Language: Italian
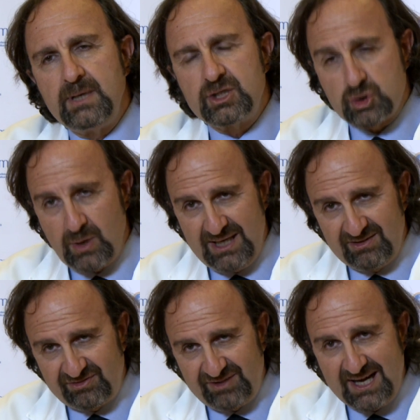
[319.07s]
e cioè
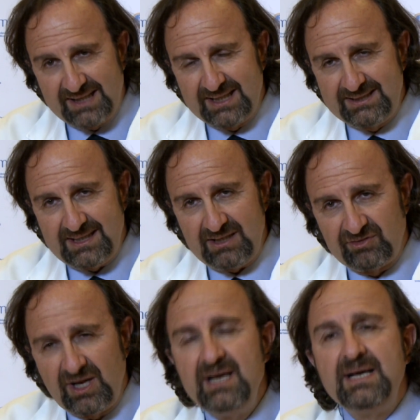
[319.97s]
sala
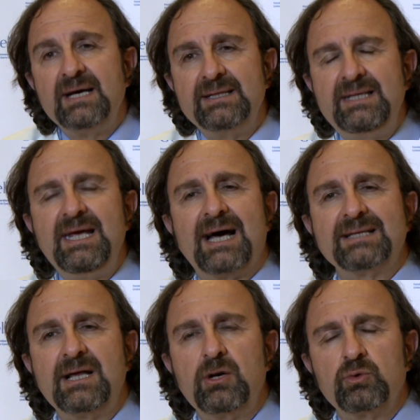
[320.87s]
d'attesa
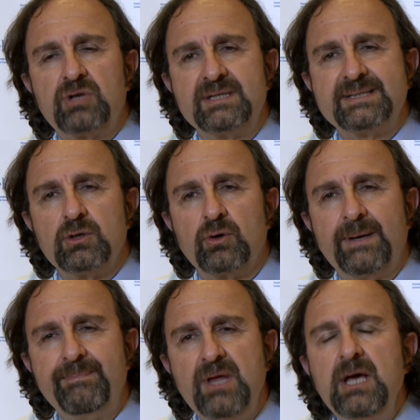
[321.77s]
dedicata alla nutrizione.